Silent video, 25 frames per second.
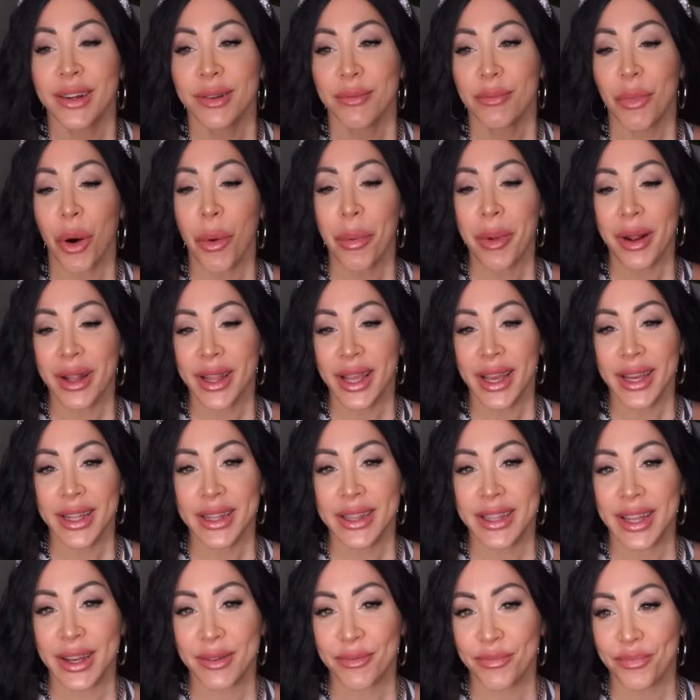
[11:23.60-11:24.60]
Mo
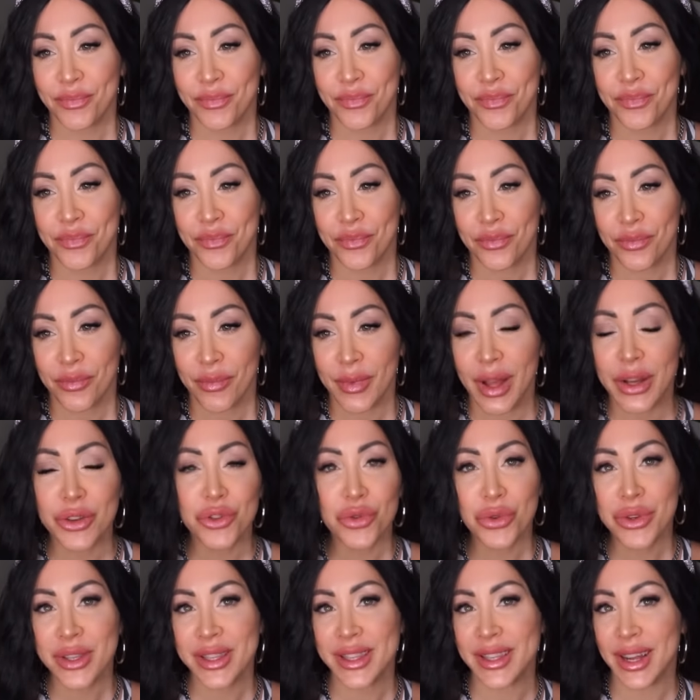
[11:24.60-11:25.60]
praticamente mh, mm,
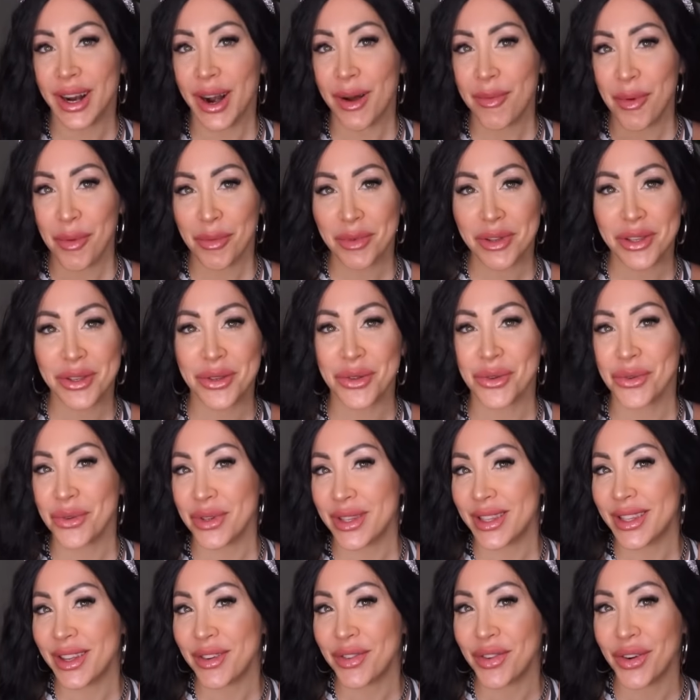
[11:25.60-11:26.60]
su Instagram ho messo
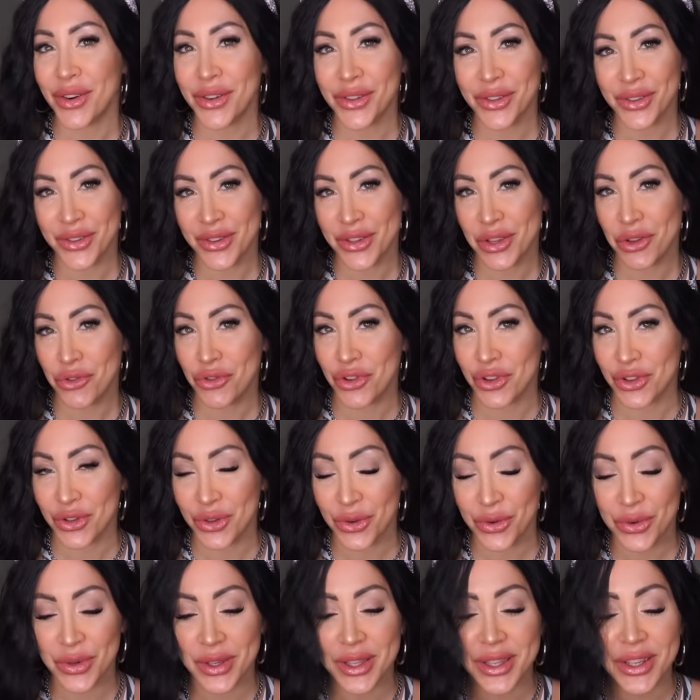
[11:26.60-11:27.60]
queste foto, cosa è
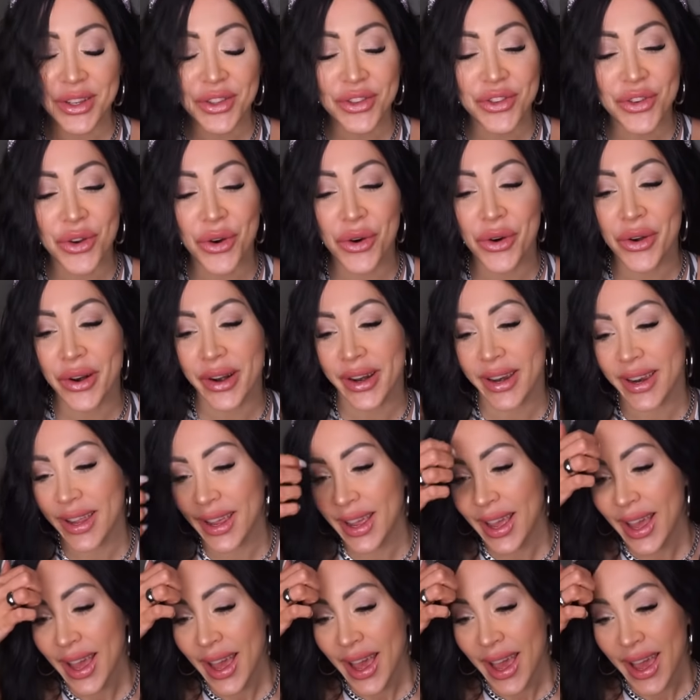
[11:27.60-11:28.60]
successo in questi
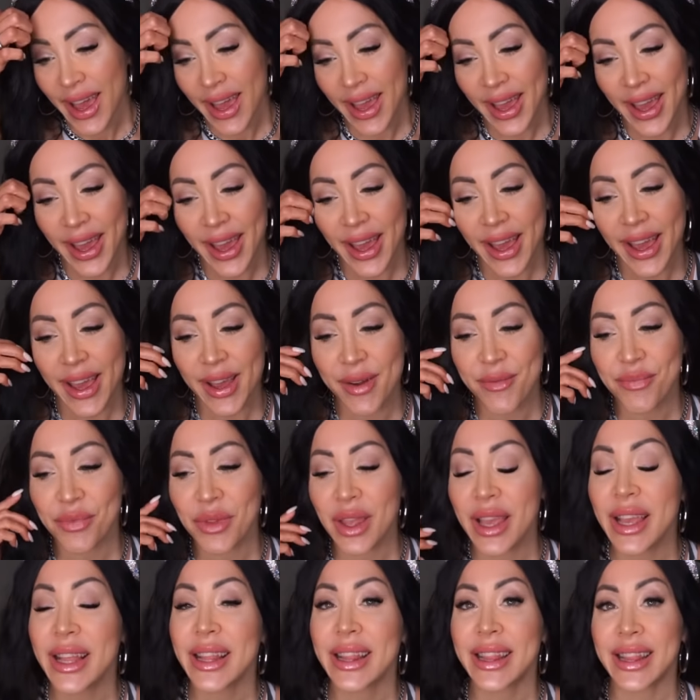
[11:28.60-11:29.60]
giorni e
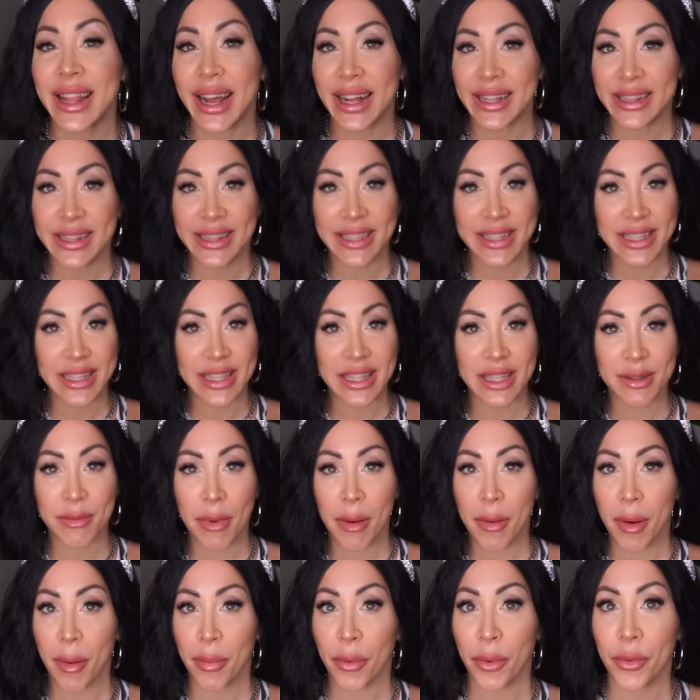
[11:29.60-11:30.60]
mm, in
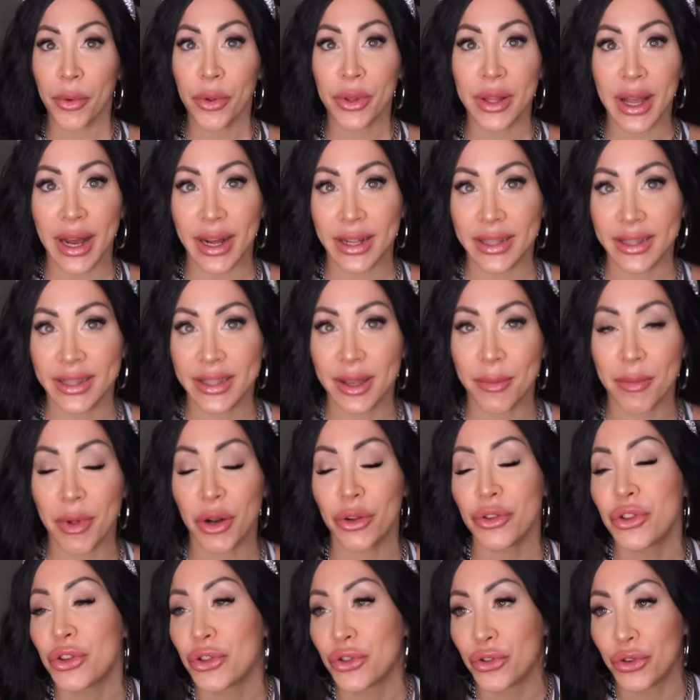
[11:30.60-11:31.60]
tantissime, ma proprio tante, me
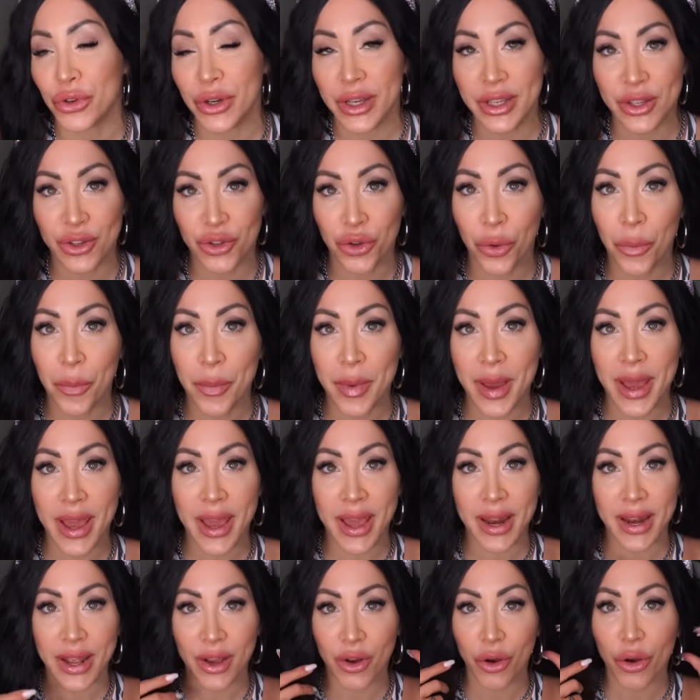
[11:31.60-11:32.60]
l'ho detto che sto
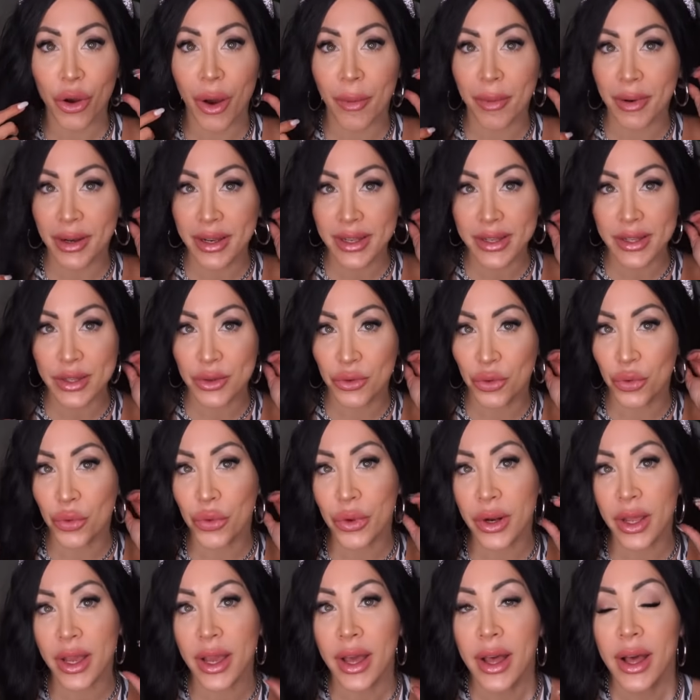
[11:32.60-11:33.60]
bene, con i capelli
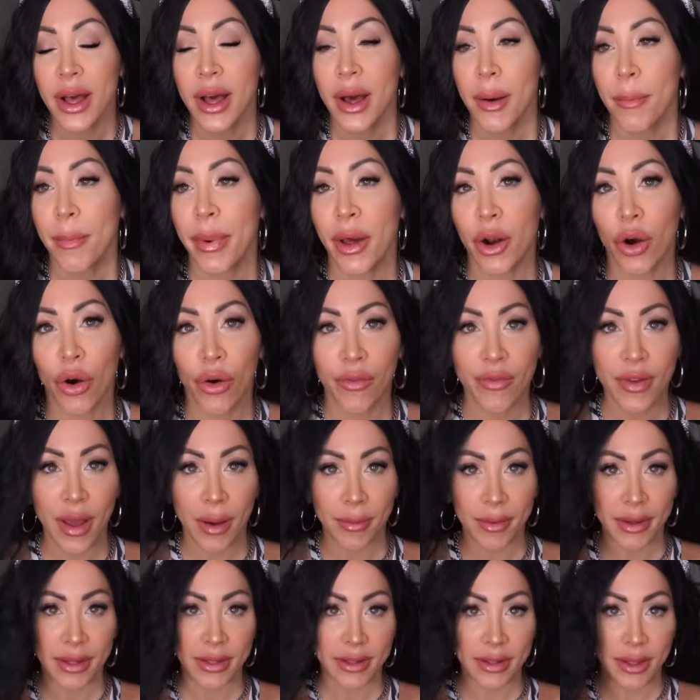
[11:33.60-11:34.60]
scuri, però
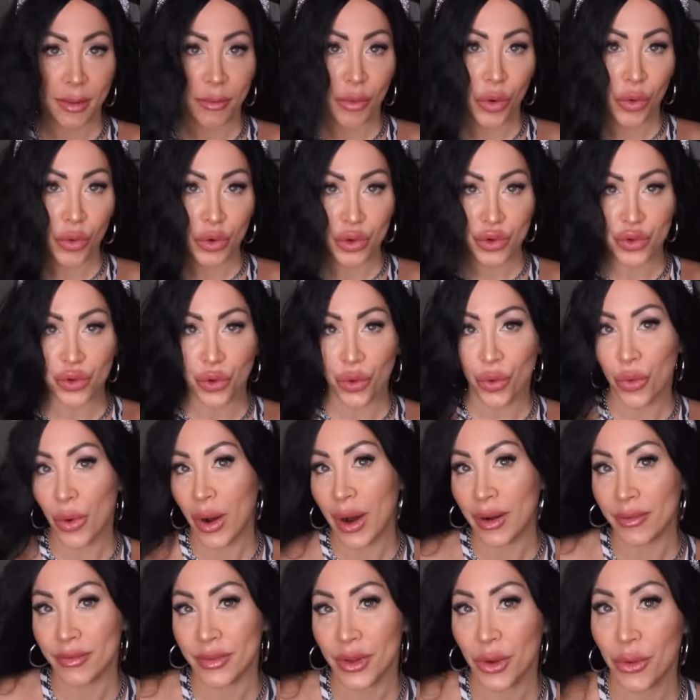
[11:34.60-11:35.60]
ovviamente mo questo
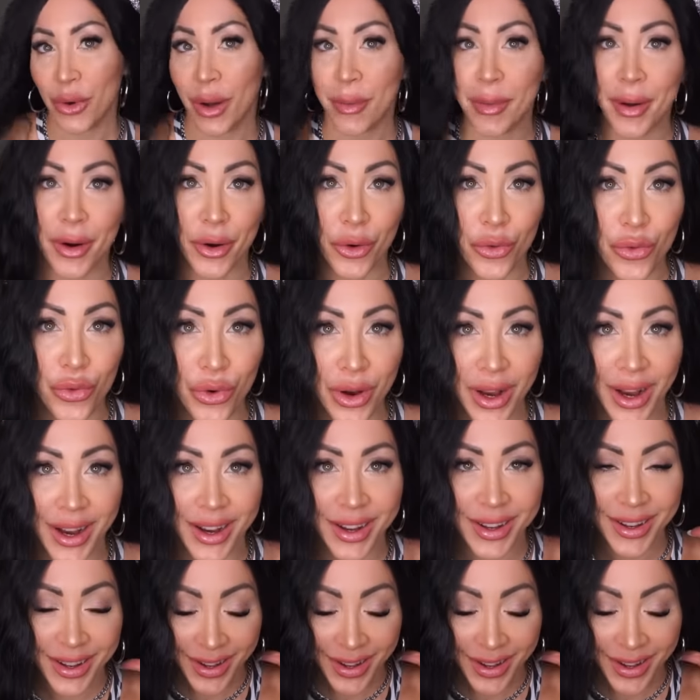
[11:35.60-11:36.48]
qua è una parrucca,